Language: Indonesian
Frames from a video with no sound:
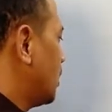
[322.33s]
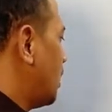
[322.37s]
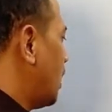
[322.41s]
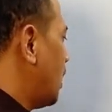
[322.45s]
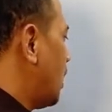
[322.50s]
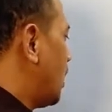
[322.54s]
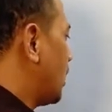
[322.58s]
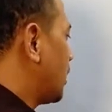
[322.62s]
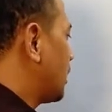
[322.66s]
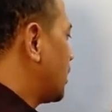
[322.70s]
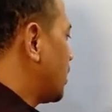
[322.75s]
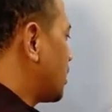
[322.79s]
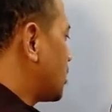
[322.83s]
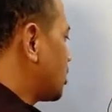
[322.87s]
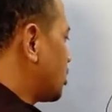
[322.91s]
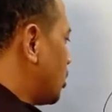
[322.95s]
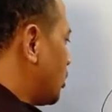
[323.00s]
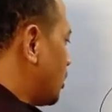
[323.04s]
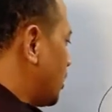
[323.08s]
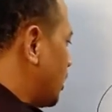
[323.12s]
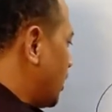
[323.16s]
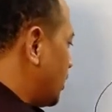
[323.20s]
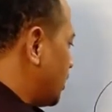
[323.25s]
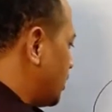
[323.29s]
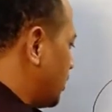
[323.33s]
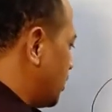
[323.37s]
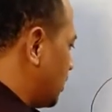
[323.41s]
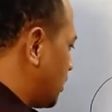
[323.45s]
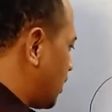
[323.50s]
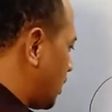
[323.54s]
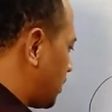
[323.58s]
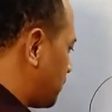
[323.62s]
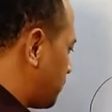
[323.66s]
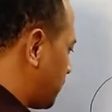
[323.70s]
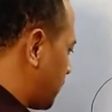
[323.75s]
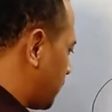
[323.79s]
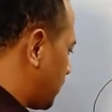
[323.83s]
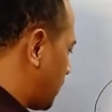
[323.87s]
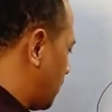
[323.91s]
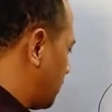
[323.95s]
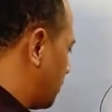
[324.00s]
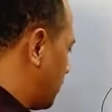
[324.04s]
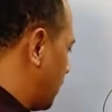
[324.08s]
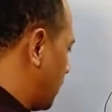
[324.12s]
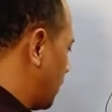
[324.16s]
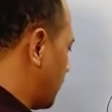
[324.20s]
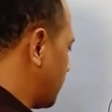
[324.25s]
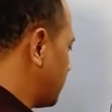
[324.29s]
Ada sorga tingkat
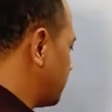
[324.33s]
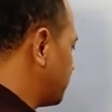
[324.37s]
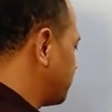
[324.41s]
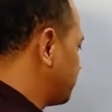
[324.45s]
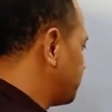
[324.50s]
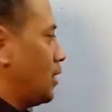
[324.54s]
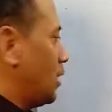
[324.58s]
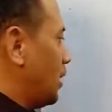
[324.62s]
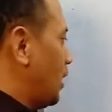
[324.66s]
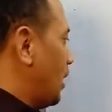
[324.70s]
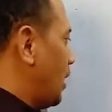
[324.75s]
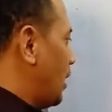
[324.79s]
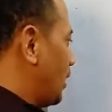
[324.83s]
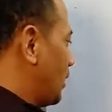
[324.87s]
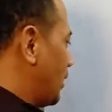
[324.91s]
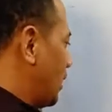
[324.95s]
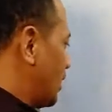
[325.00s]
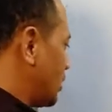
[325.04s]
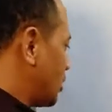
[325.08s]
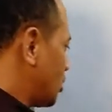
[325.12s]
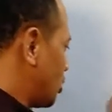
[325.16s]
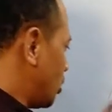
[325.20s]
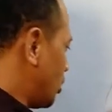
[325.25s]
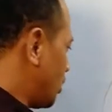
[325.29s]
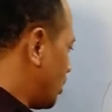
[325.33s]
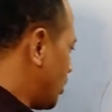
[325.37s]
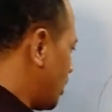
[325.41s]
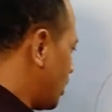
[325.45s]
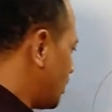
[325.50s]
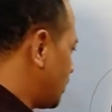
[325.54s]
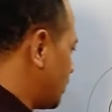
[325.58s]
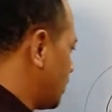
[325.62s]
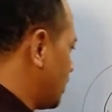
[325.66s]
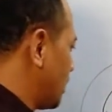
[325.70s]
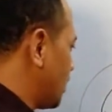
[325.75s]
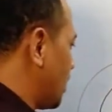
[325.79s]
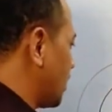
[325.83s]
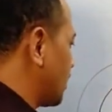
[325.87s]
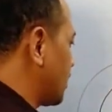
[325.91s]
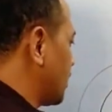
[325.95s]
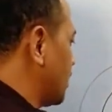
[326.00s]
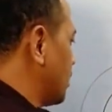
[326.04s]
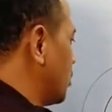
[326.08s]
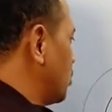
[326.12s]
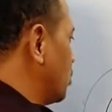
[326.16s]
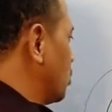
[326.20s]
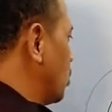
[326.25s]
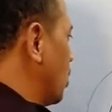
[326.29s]
pertama, ada sorga tingkat
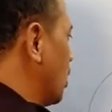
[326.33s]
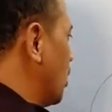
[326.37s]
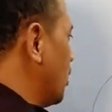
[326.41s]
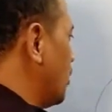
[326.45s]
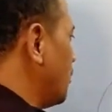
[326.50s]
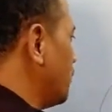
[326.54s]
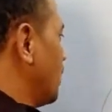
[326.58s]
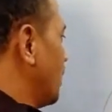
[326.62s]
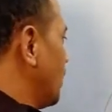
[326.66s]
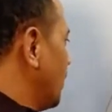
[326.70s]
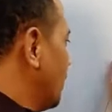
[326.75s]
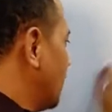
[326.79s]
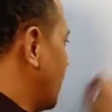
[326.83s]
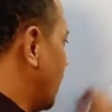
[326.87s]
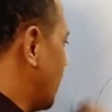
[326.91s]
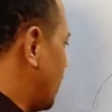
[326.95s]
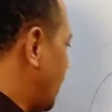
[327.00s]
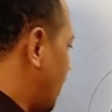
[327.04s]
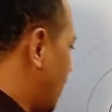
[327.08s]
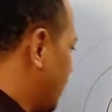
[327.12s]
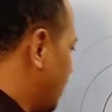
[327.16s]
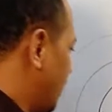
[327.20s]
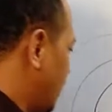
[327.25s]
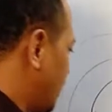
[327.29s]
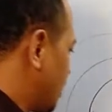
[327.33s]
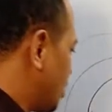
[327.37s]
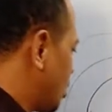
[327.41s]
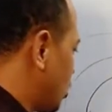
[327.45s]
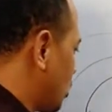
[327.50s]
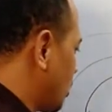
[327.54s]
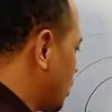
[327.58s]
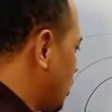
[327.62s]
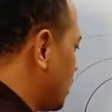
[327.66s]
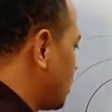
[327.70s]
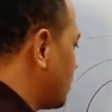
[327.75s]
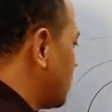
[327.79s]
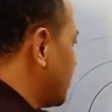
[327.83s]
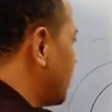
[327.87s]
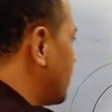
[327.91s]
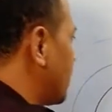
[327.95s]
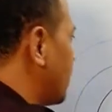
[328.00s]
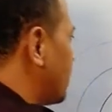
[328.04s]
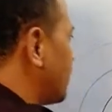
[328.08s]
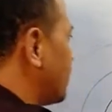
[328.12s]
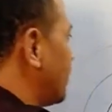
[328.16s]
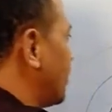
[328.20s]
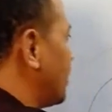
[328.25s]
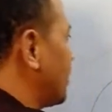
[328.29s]
kedua, dan ada sorga
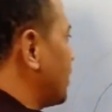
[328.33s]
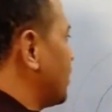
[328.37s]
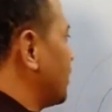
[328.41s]
tingkat yang